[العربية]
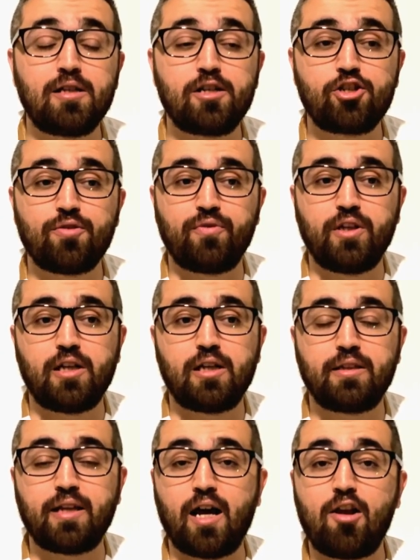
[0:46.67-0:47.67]
آه، شفنا
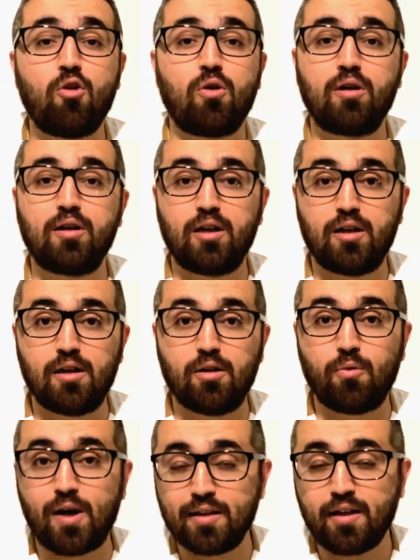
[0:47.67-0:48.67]
تالق آه،
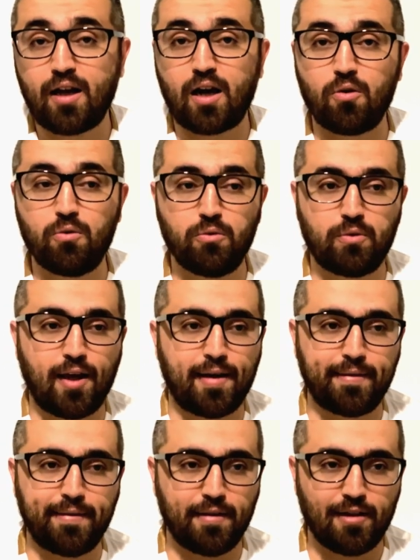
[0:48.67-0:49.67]
واضح او
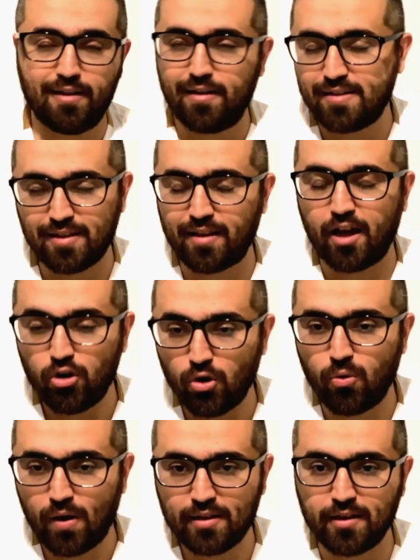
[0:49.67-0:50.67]
كان ليس
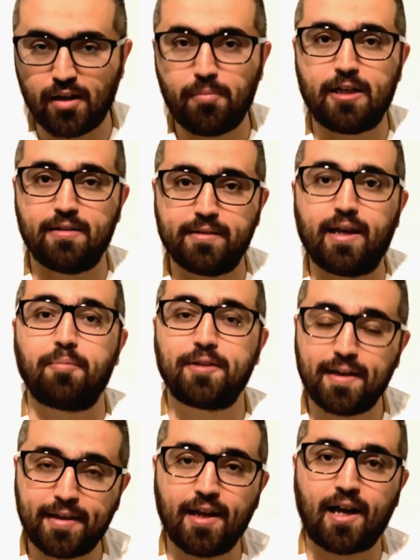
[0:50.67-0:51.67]
تالق واضح بل انت عم
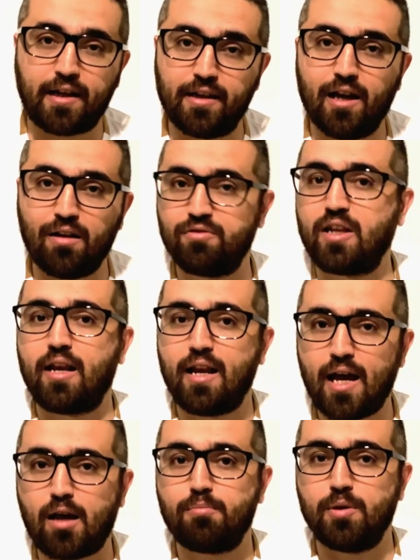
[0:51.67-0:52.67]
تحكي عن افضل
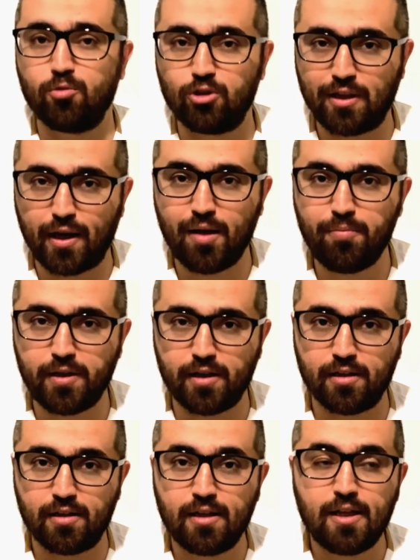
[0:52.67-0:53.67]
لاعب
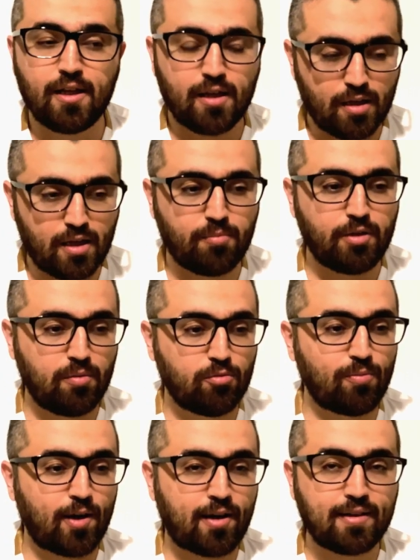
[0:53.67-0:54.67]
بمنتخبنا آه،
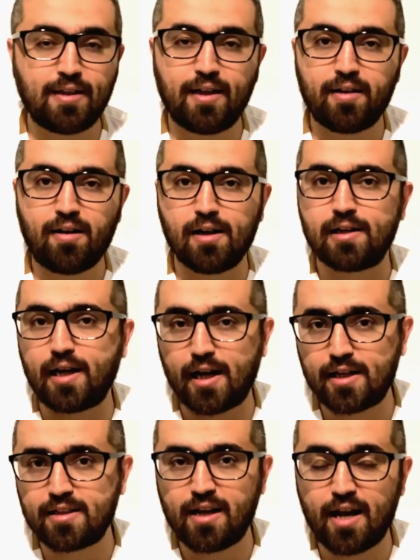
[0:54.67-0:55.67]
بمباراه العراق
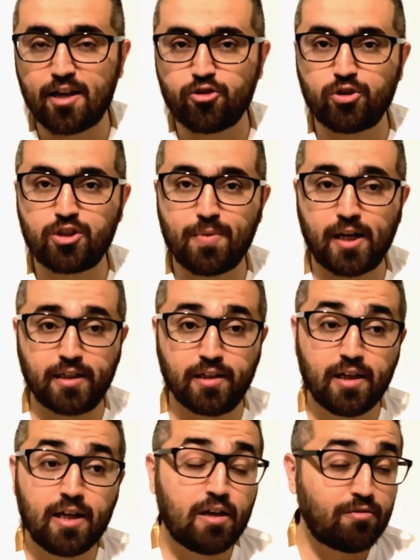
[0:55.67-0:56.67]
خالد الحاج عثمان
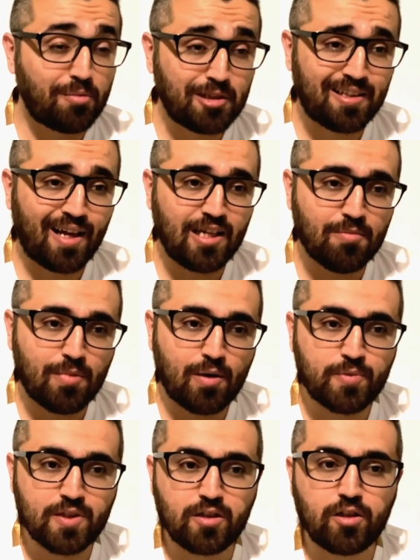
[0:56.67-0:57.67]
فبالتالي ما
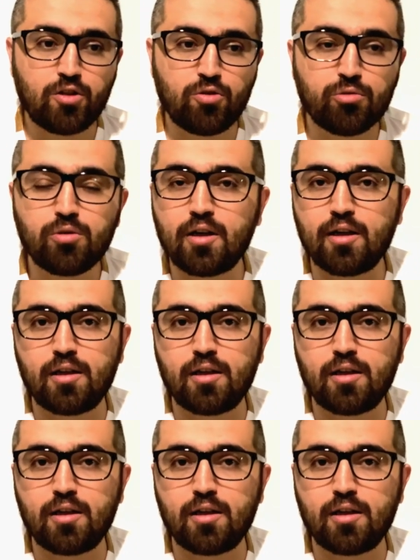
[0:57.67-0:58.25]
بظن انه